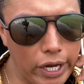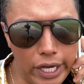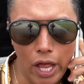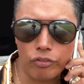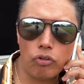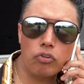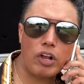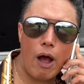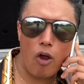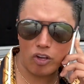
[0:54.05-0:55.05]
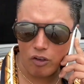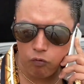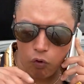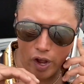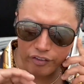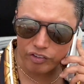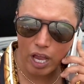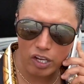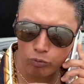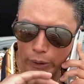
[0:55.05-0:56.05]
500 caballos de
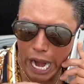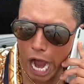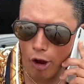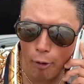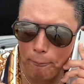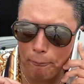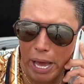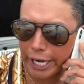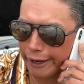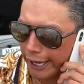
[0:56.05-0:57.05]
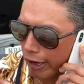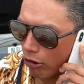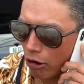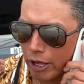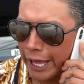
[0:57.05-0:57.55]
fuerza, es blanco, perlino